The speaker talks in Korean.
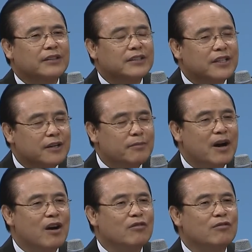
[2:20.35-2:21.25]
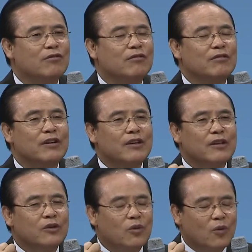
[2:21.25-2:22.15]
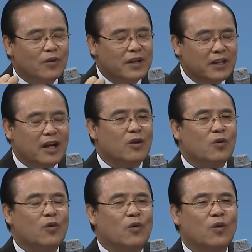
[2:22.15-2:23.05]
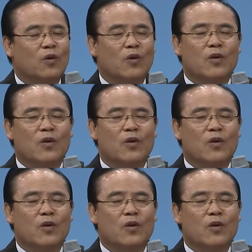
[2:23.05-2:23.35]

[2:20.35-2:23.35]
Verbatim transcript: 체험하고 또 깨닫고